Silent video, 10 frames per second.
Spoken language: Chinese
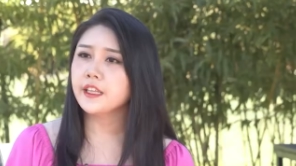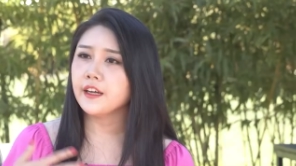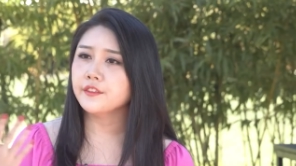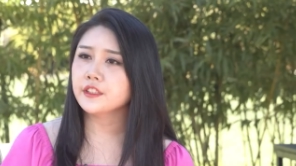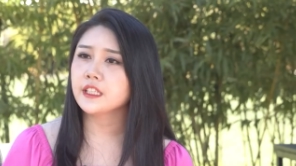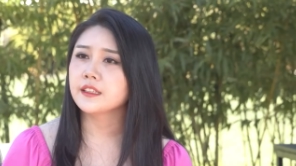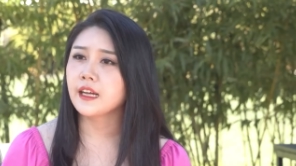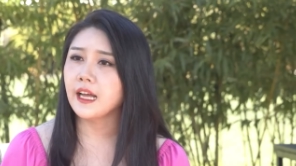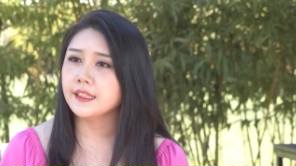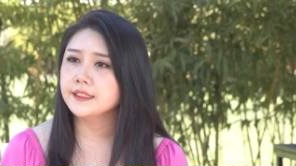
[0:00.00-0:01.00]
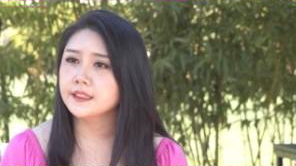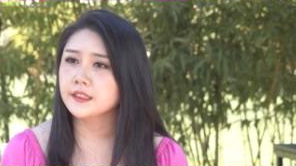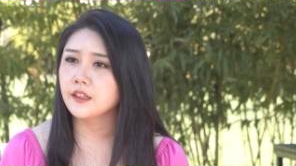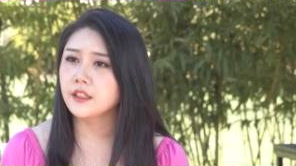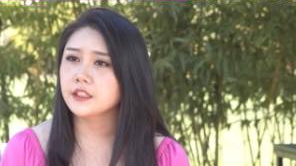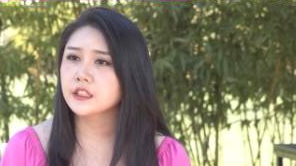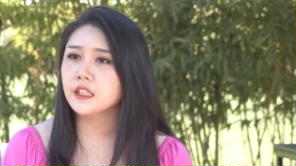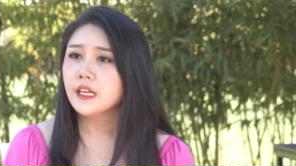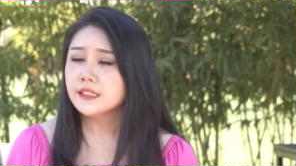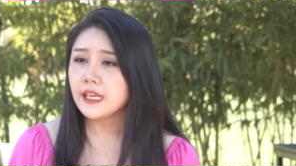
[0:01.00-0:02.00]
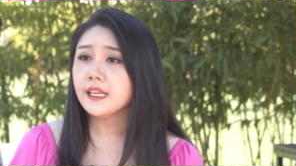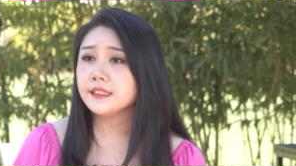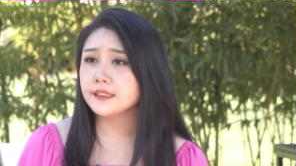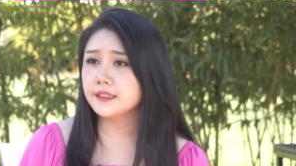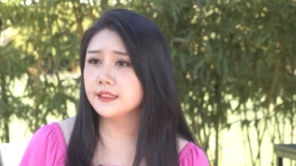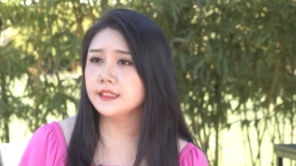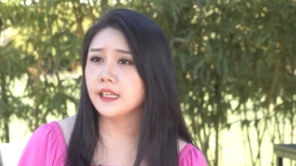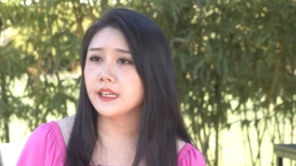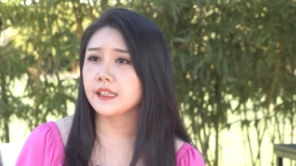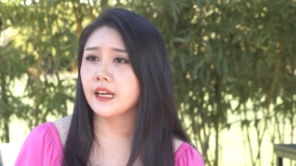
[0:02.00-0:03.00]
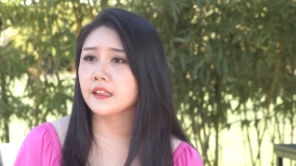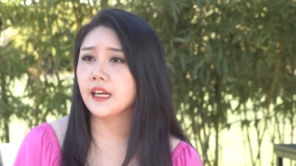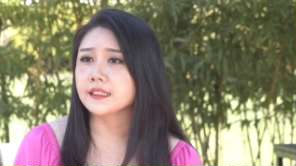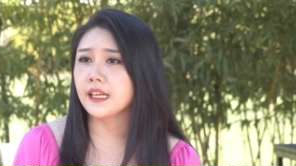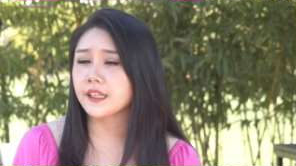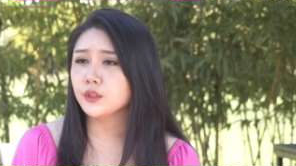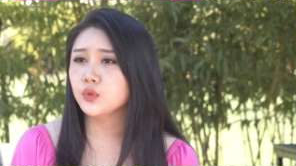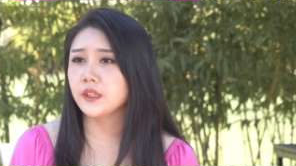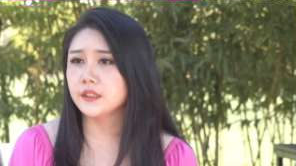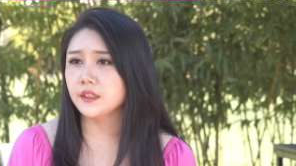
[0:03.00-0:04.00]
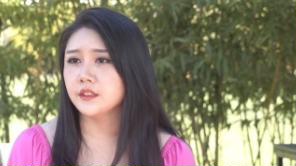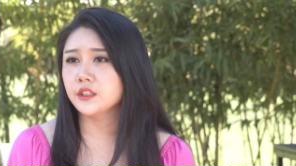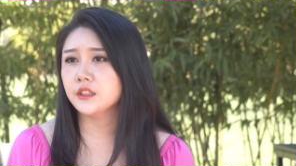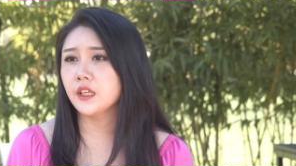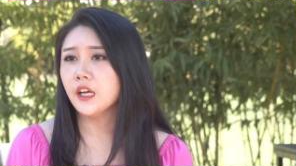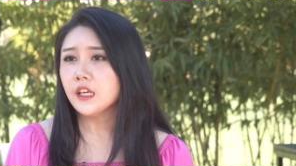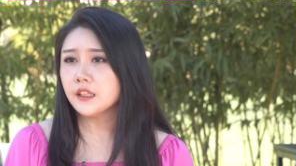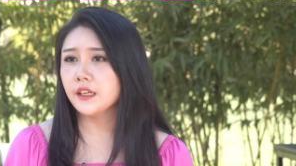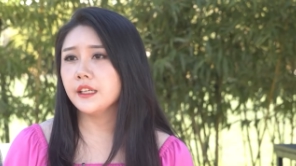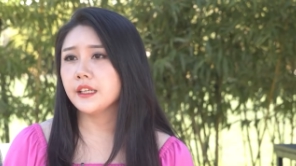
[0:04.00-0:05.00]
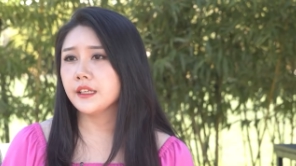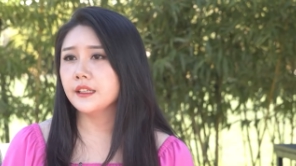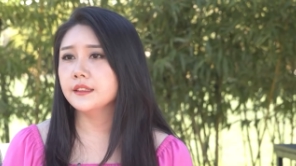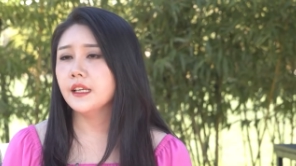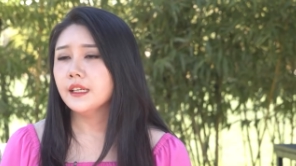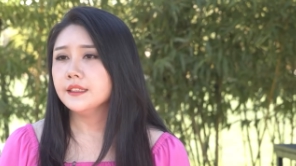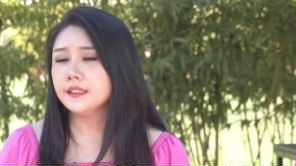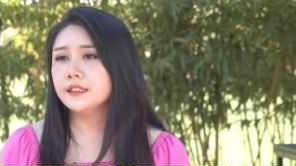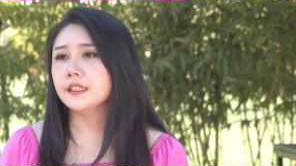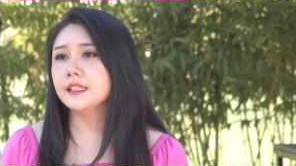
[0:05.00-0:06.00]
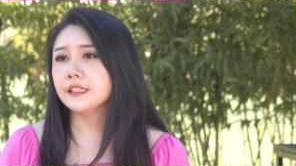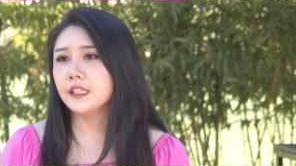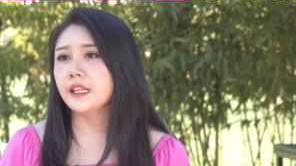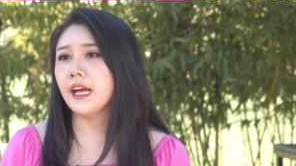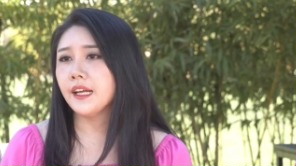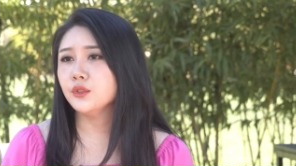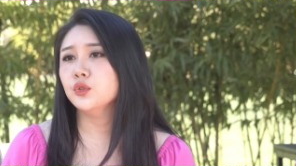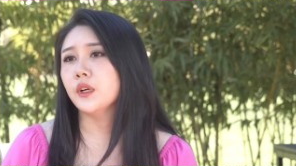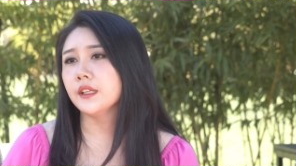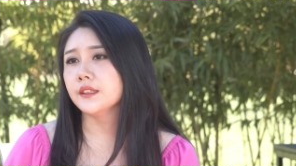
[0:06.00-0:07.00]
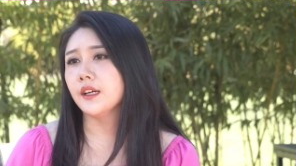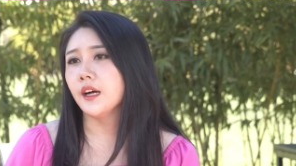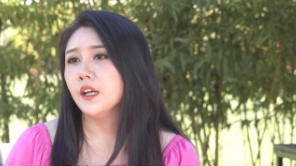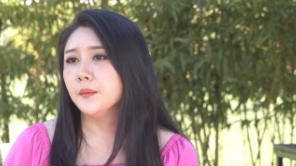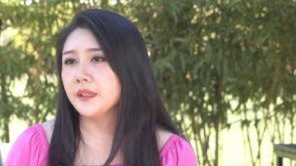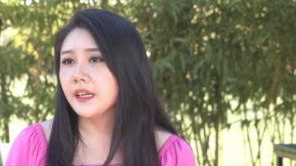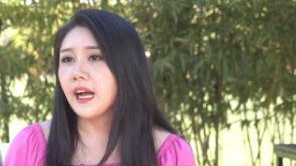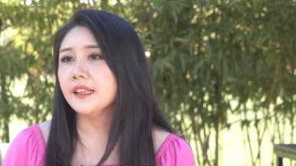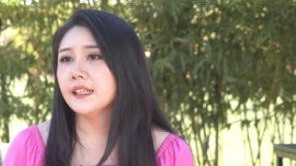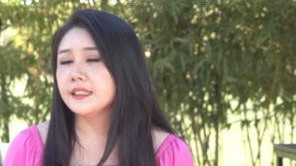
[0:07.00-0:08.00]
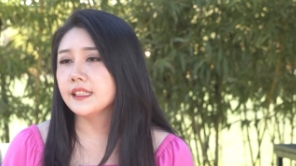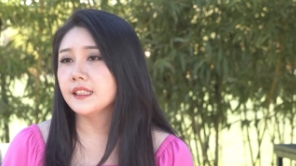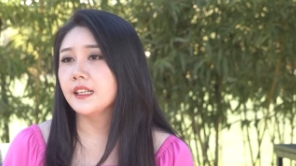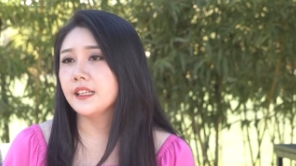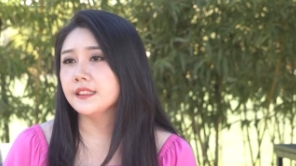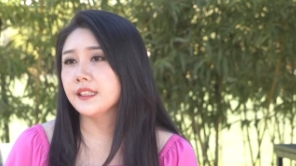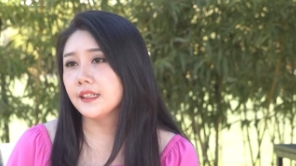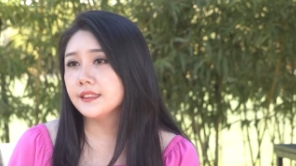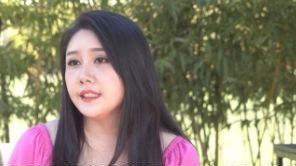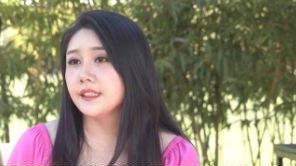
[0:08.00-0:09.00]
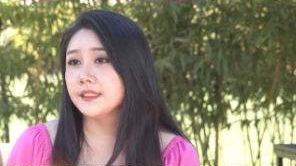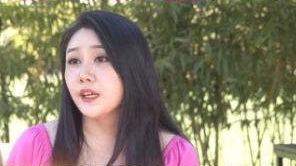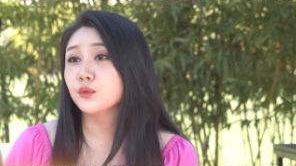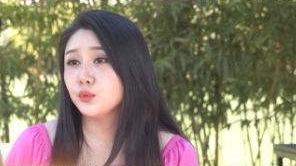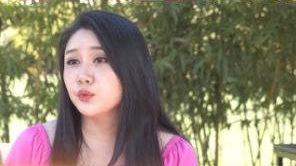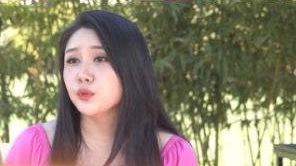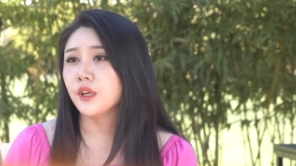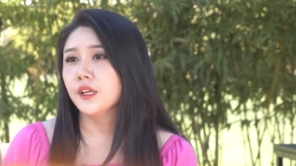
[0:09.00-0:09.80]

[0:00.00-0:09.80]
它非常的安静哦，也是在疫情期间给到大家一个选择，是可以跟亲人在这里安全的、平安的在这里相见相聚。